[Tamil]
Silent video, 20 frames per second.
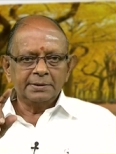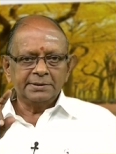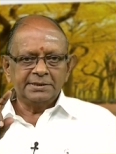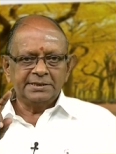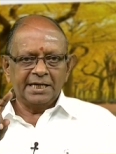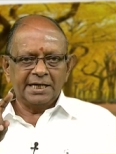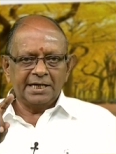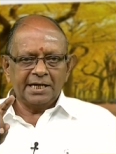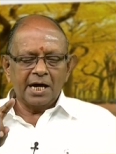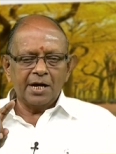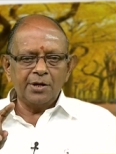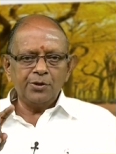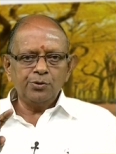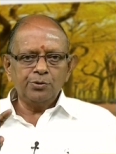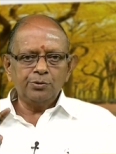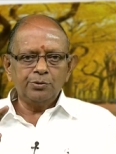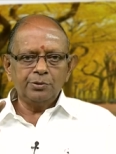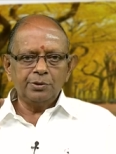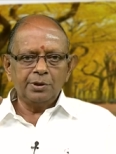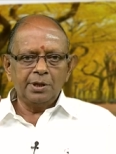ஜடாயு
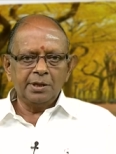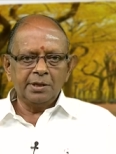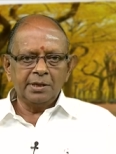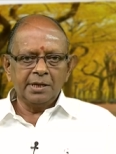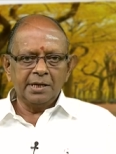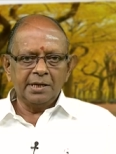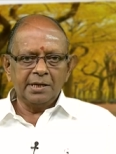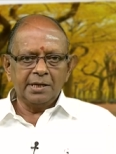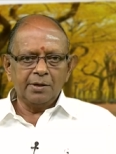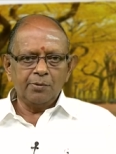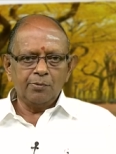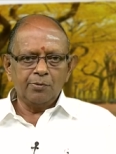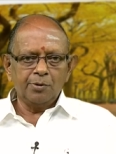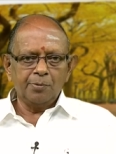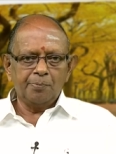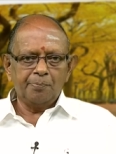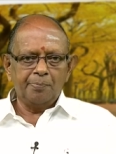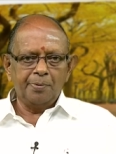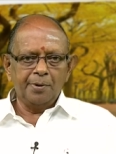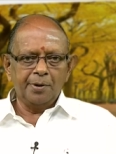என்கின்ற ஒரு
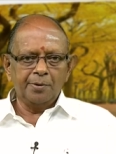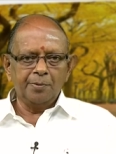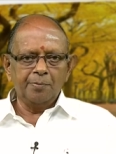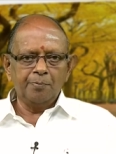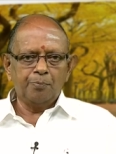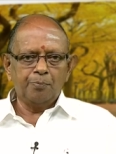பெரும்